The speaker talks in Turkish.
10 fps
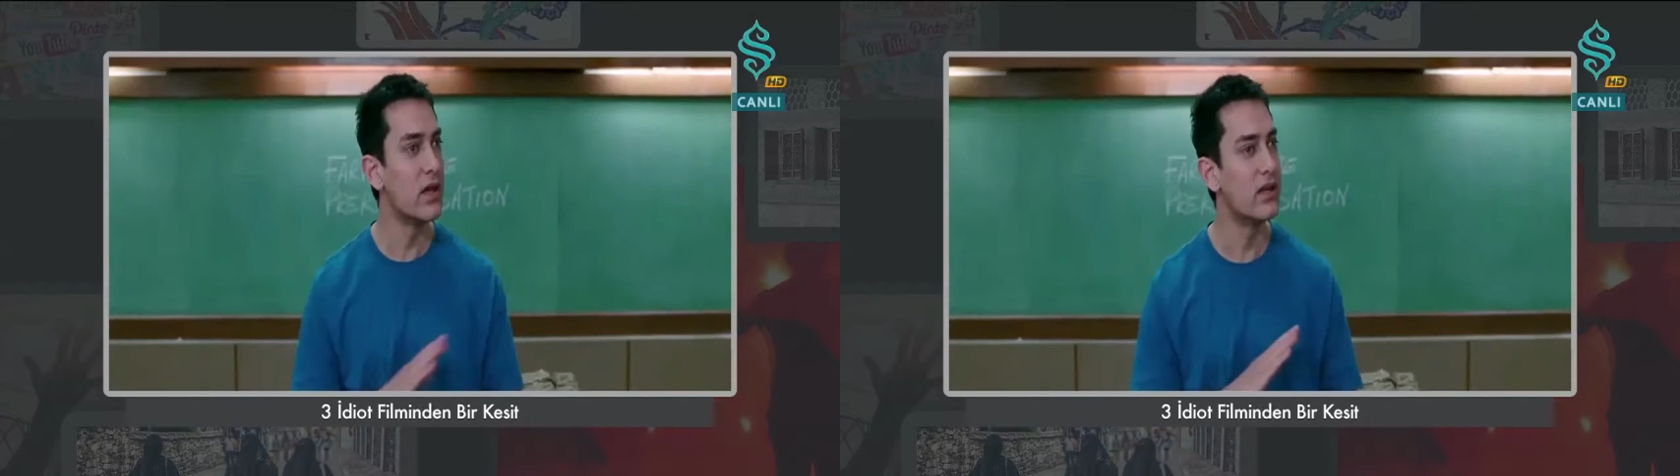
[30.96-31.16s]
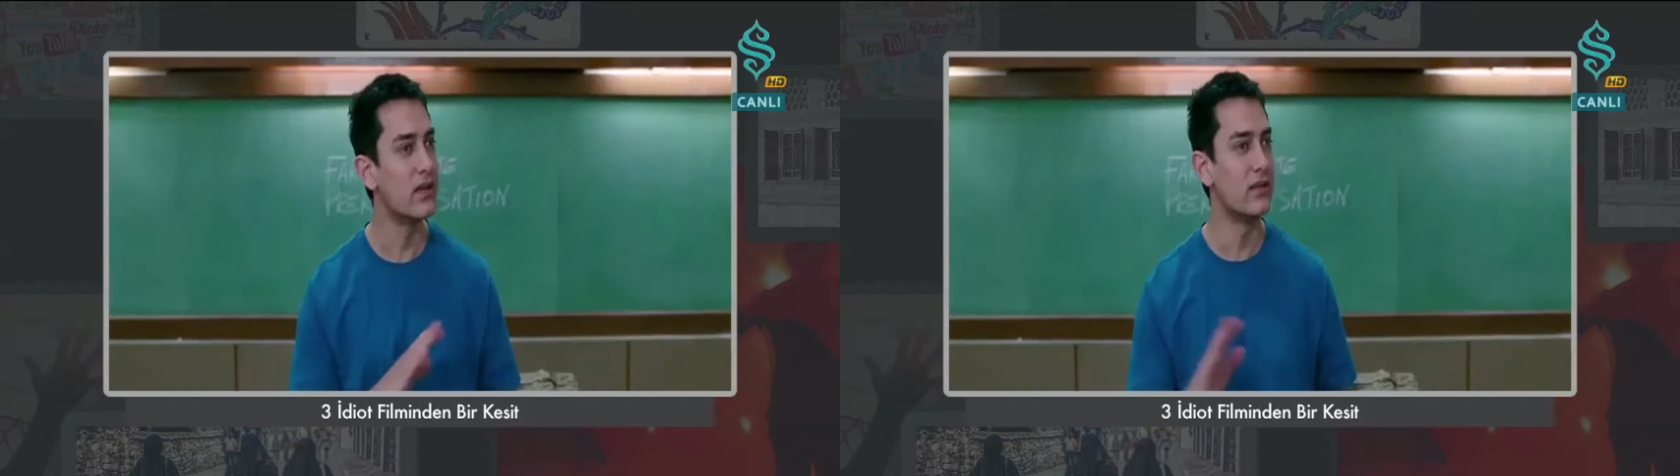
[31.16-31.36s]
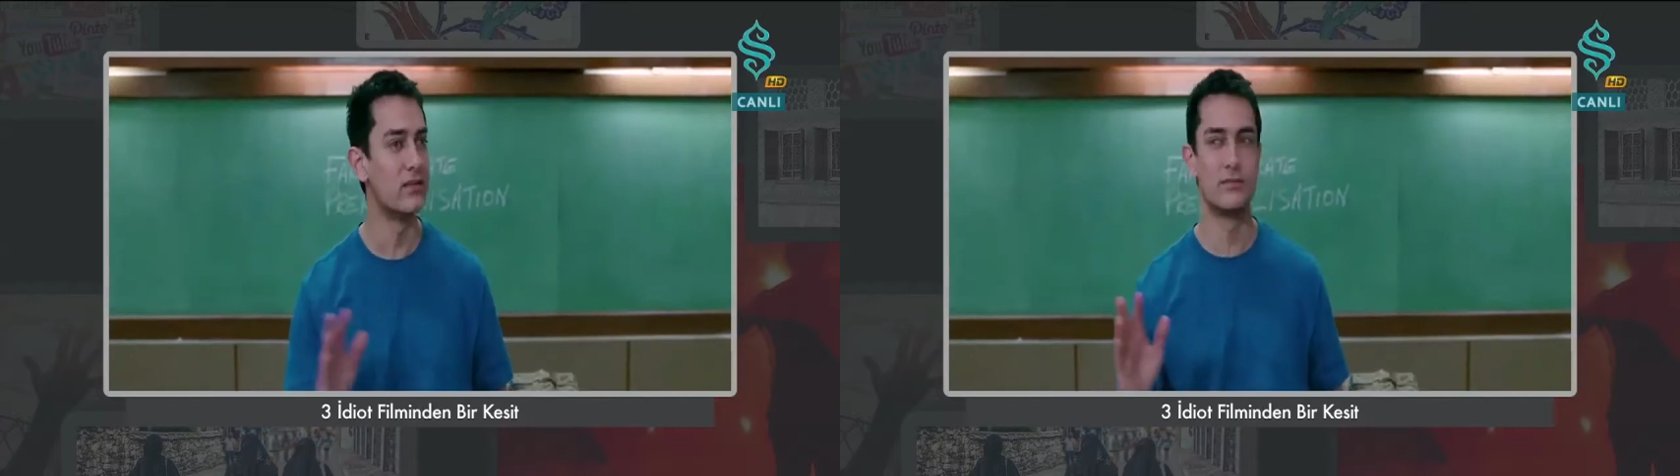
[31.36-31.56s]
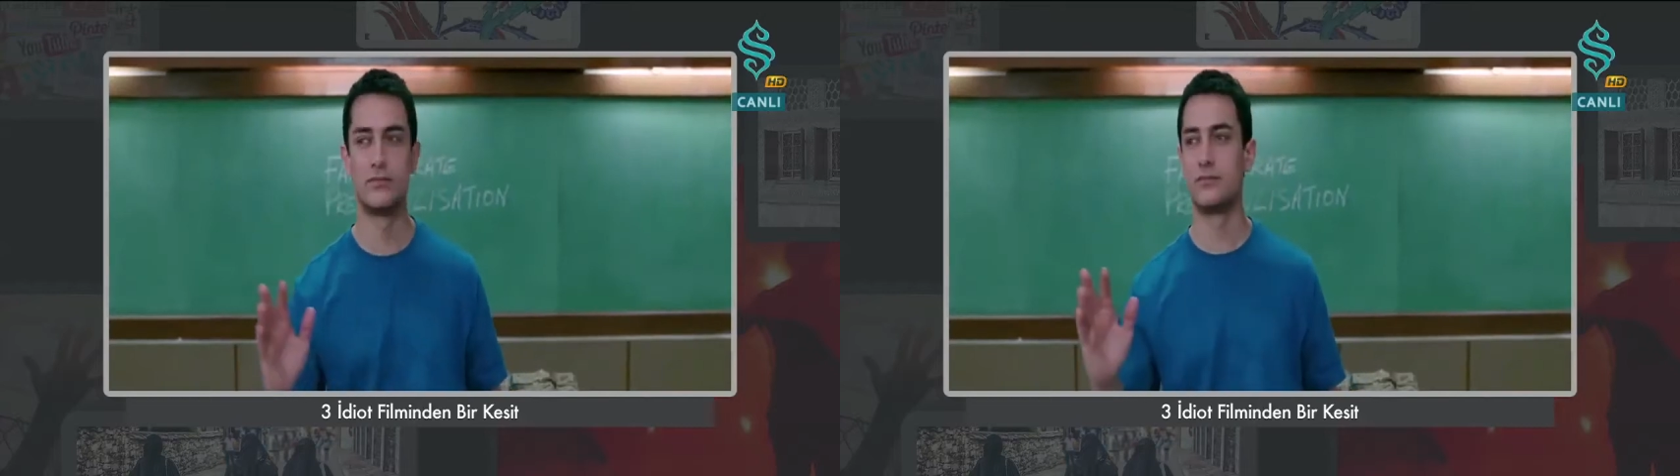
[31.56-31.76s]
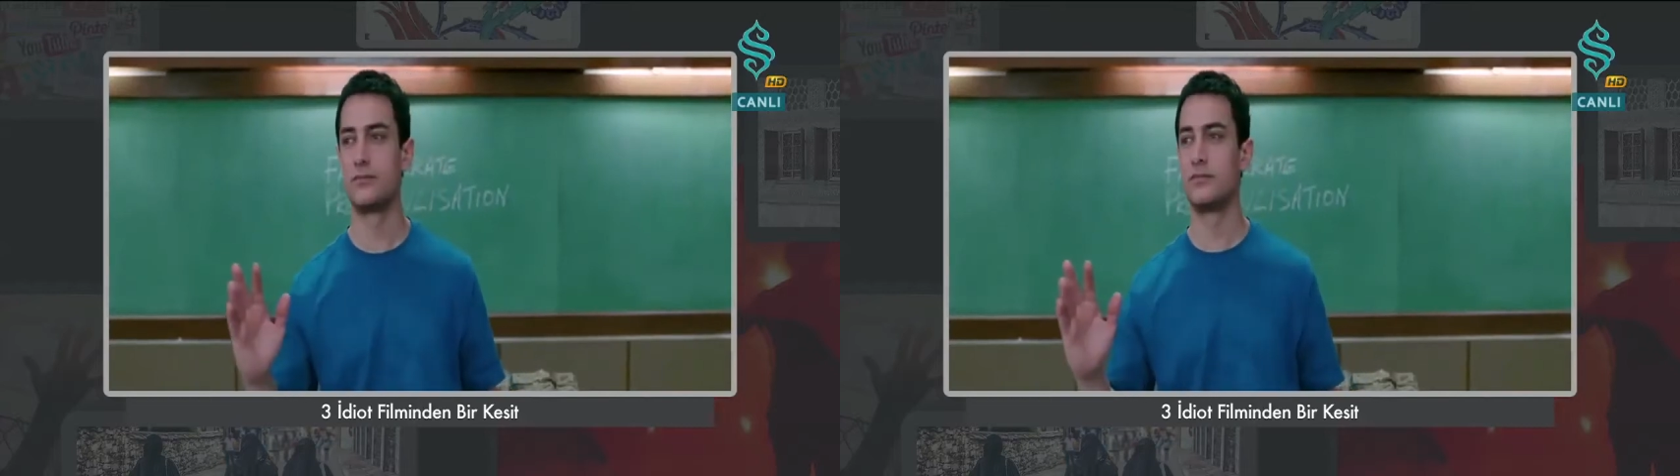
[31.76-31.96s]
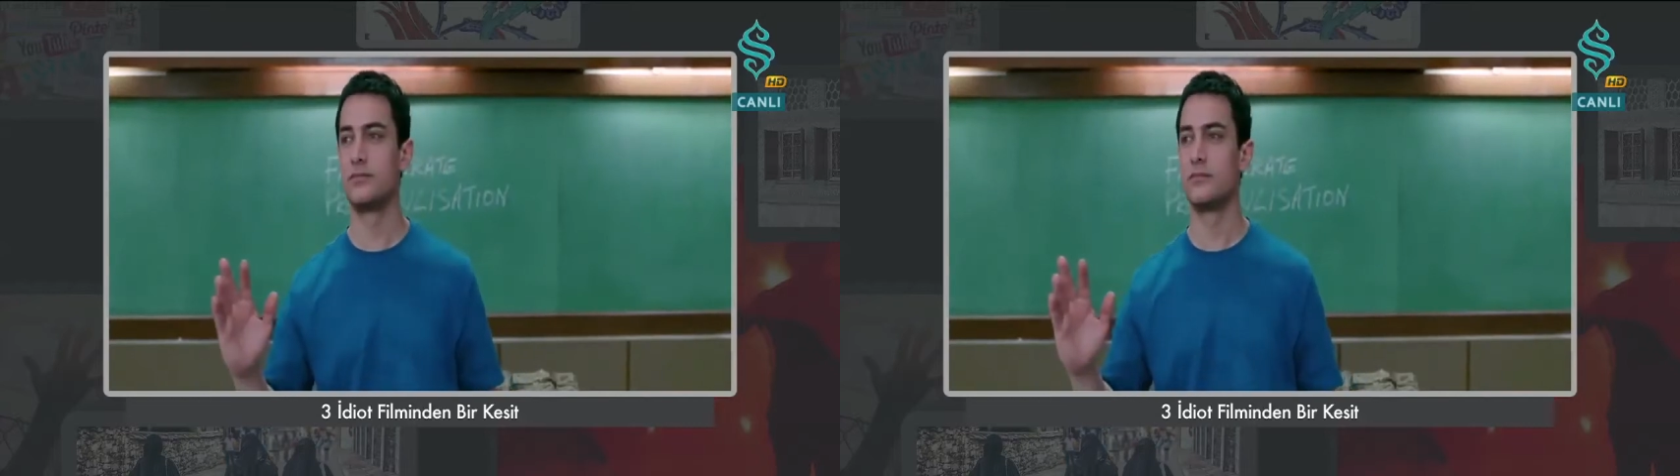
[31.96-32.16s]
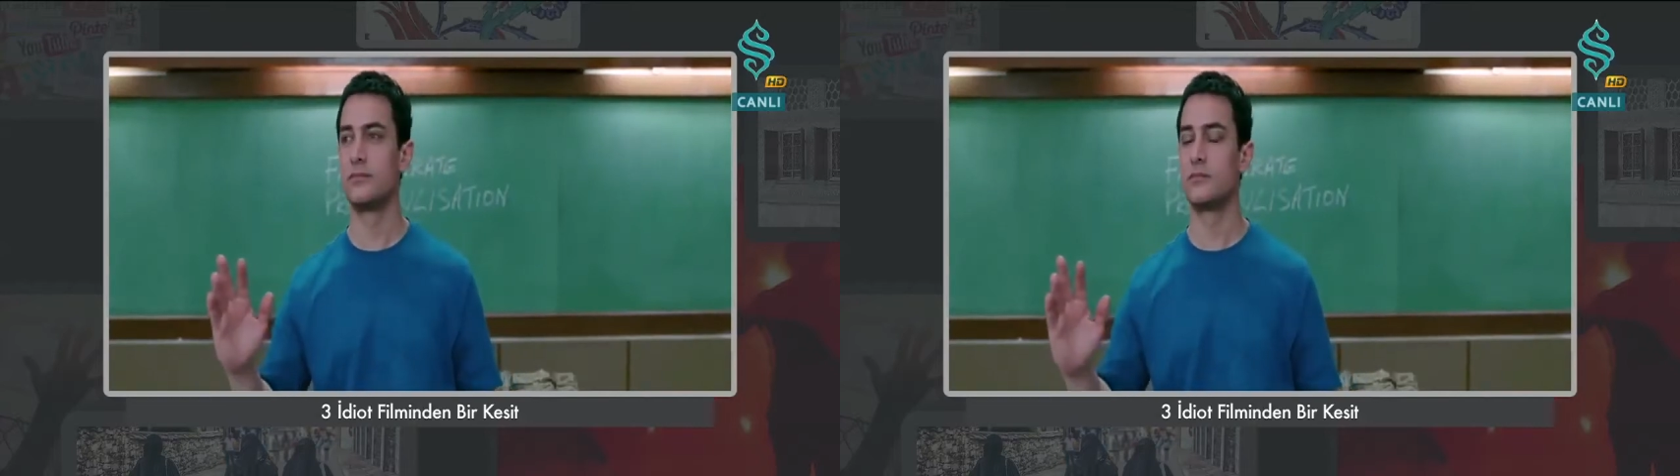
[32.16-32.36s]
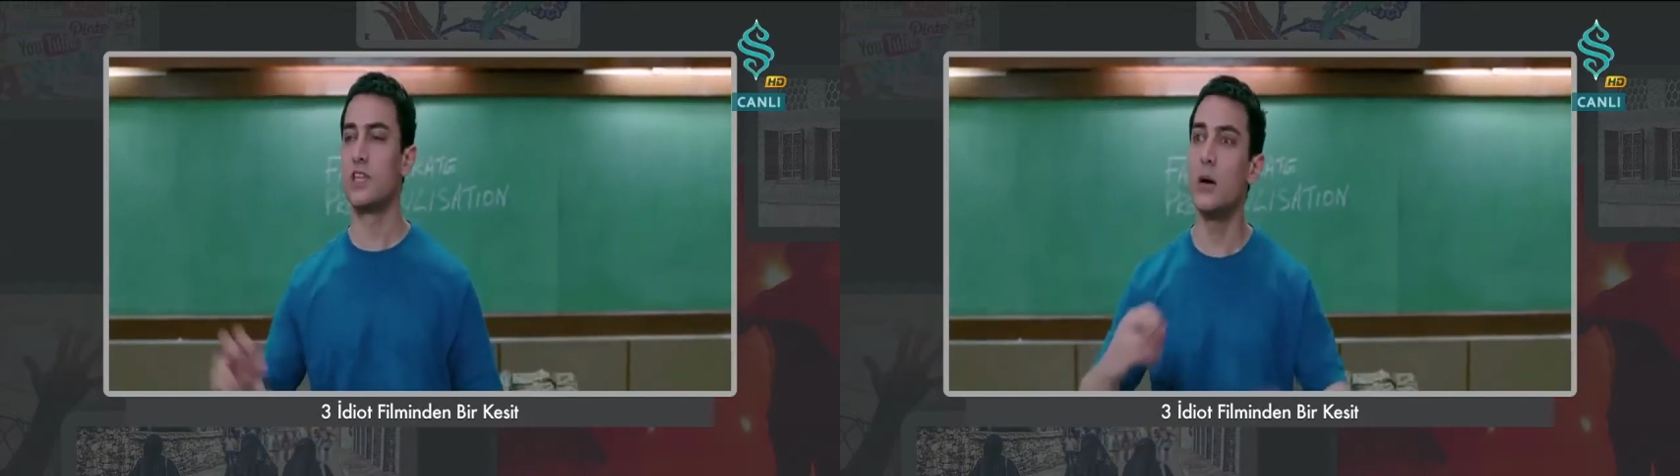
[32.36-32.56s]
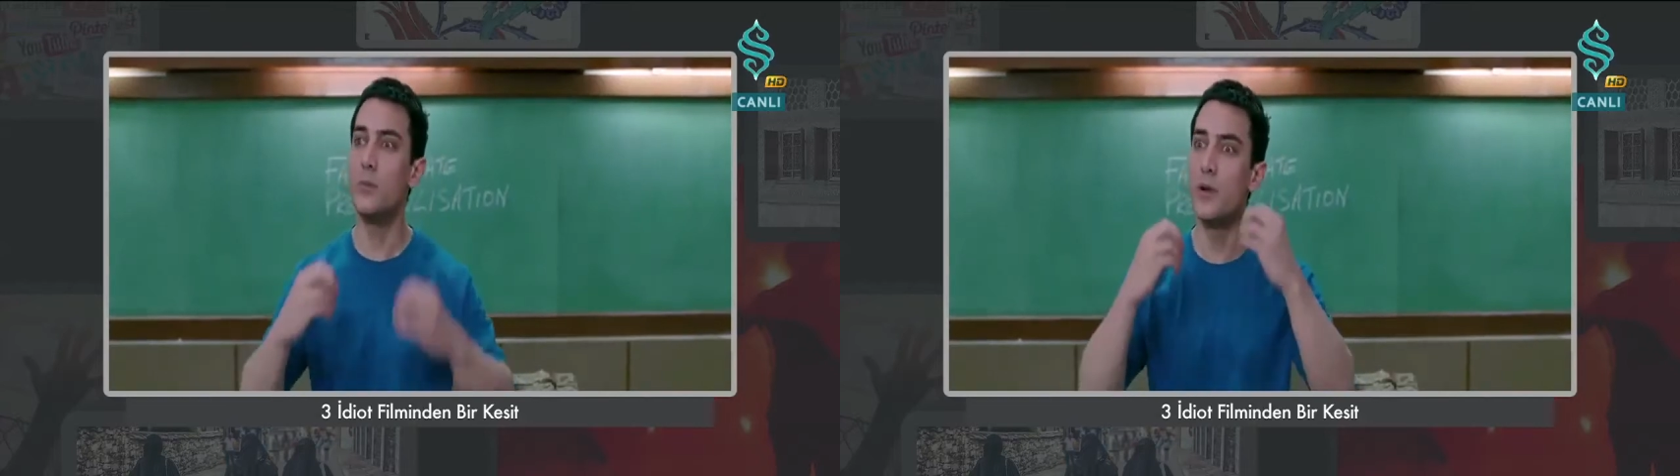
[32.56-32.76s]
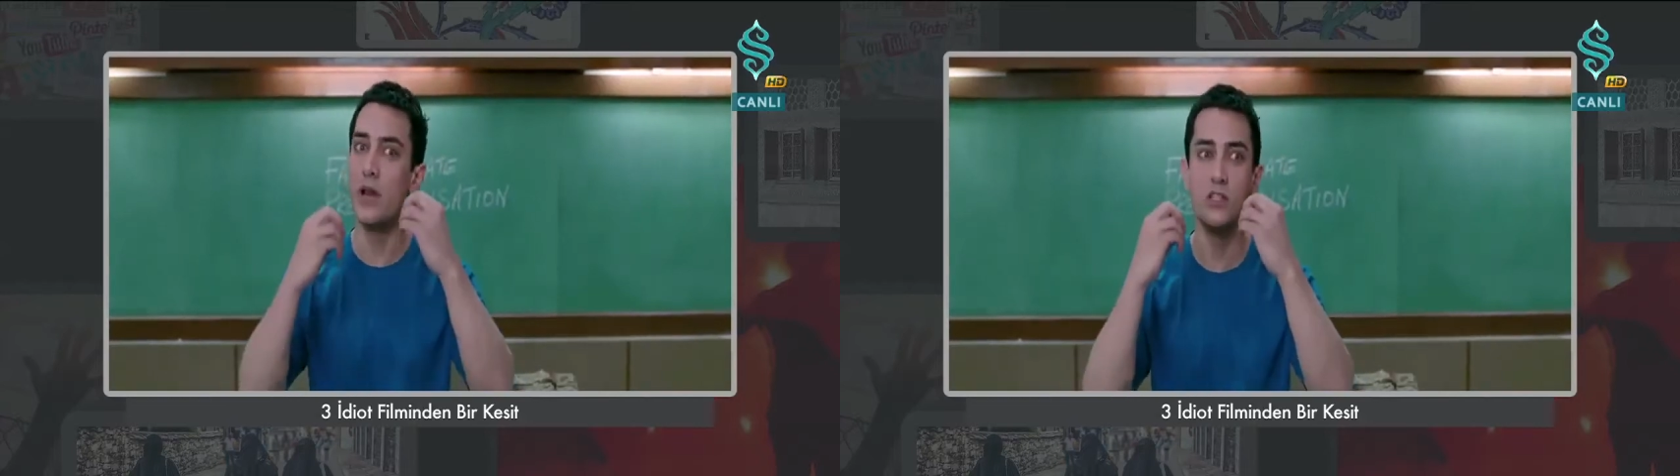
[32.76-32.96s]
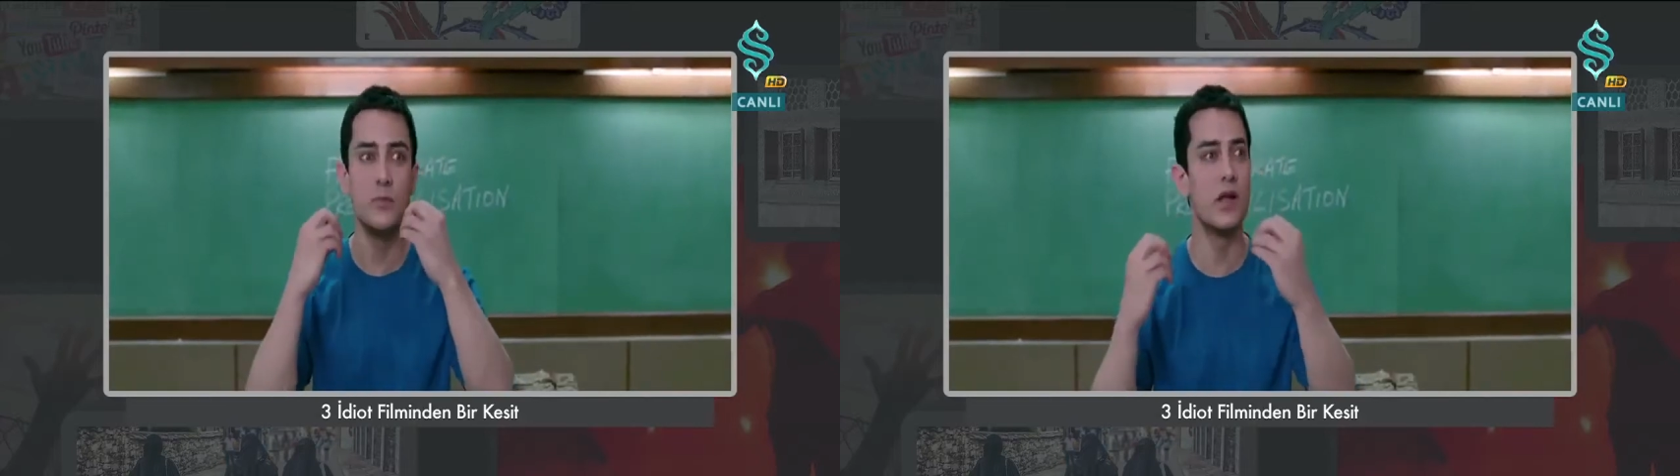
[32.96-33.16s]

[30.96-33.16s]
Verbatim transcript: Hayır. Hepiniz